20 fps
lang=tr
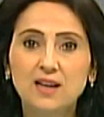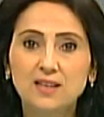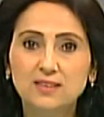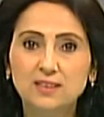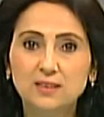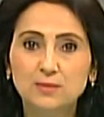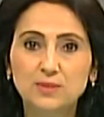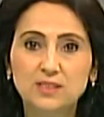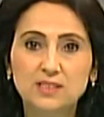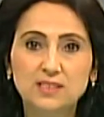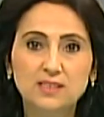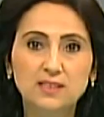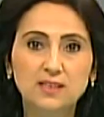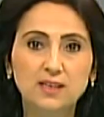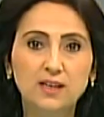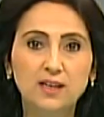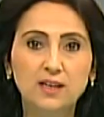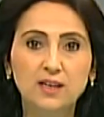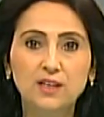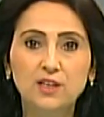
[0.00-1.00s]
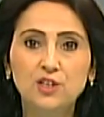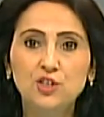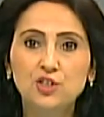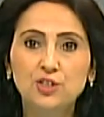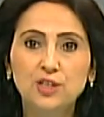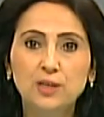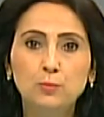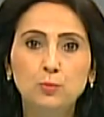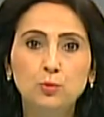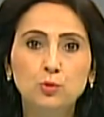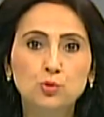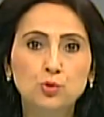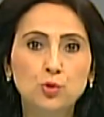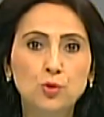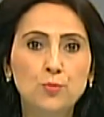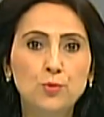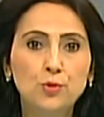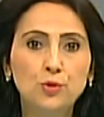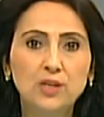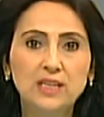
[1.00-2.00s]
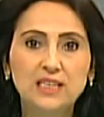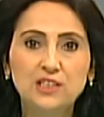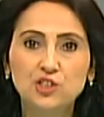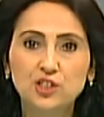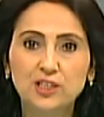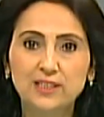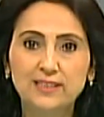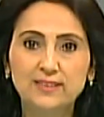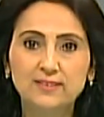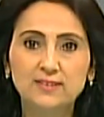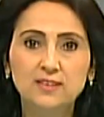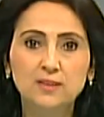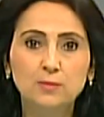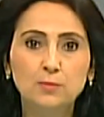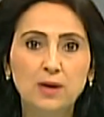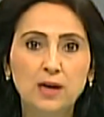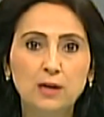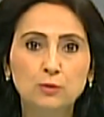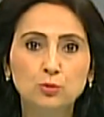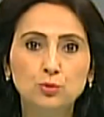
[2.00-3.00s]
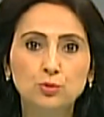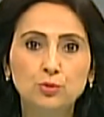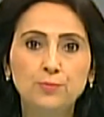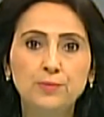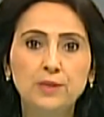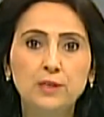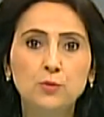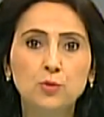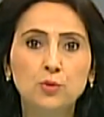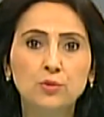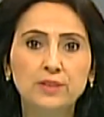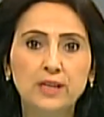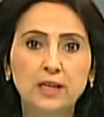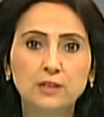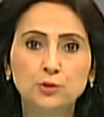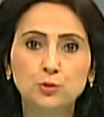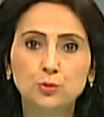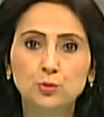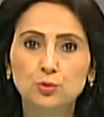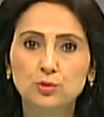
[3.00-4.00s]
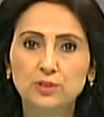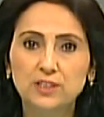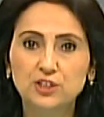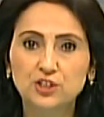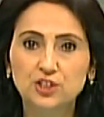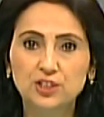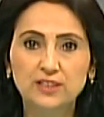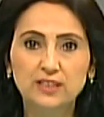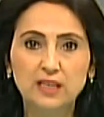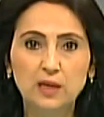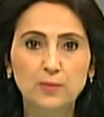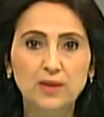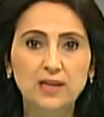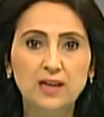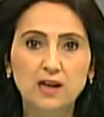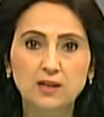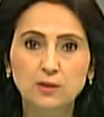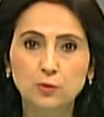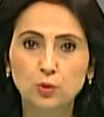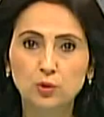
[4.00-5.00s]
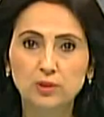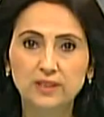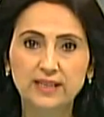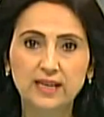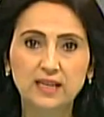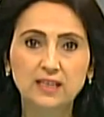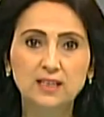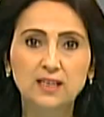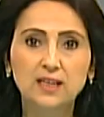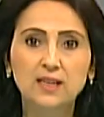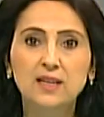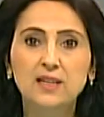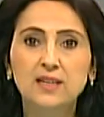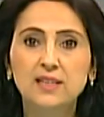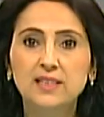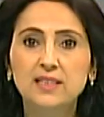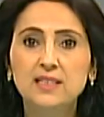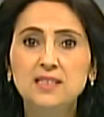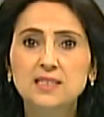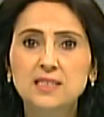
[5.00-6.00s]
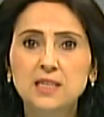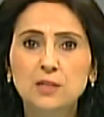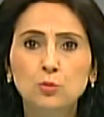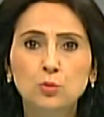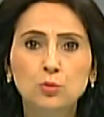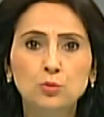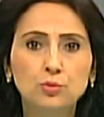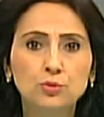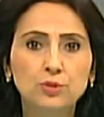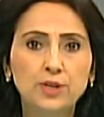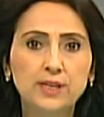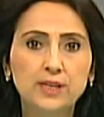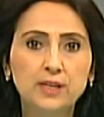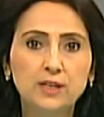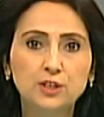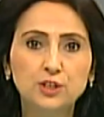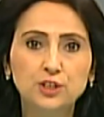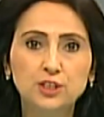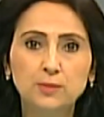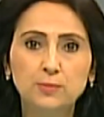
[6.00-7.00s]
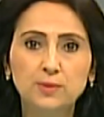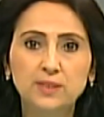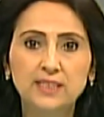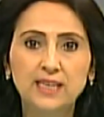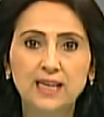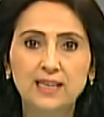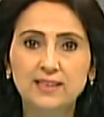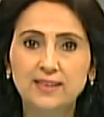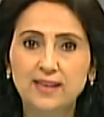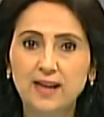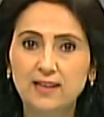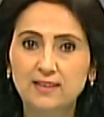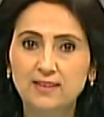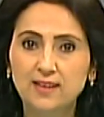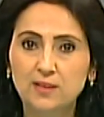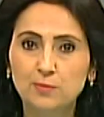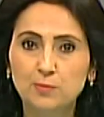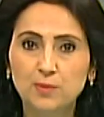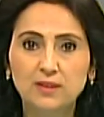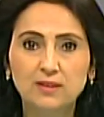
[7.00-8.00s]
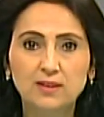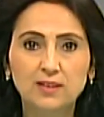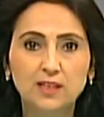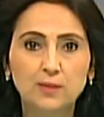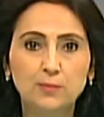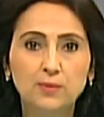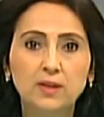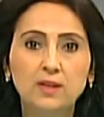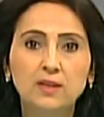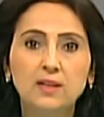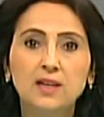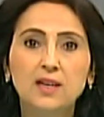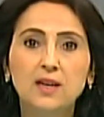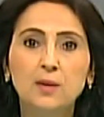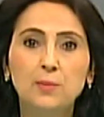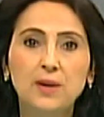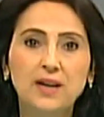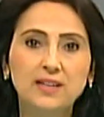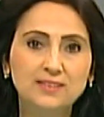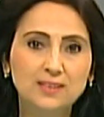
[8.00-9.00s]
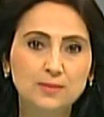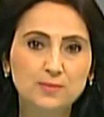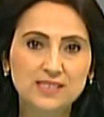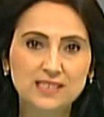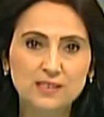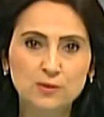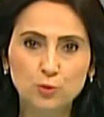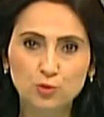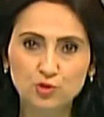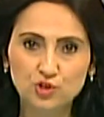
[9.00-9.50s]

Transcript: halkımız, işte bu sömürü ilişkilerinin mağduru milyonlarca yurttaşın temel hakkı olarak insan onuruna yakışır bir gelir elde etme talebi partimizin